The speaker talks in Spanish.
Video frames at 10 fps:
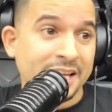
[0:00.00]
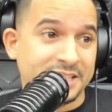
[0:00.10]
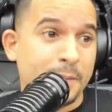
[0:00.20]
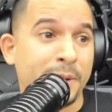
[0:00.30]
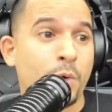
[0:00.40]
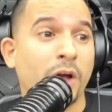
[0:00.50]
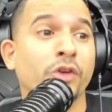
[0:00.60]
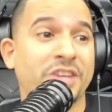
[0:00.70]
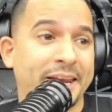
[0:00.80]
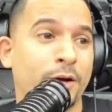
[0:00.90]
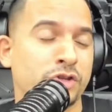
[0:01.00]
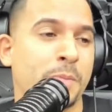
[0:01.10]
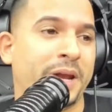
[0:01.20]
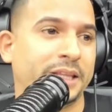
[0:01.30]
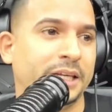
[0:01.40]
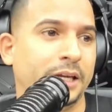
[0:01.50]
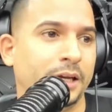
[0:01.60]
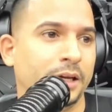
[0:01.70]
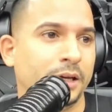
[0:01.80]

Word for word: siempre y cuando sea negocio para ti.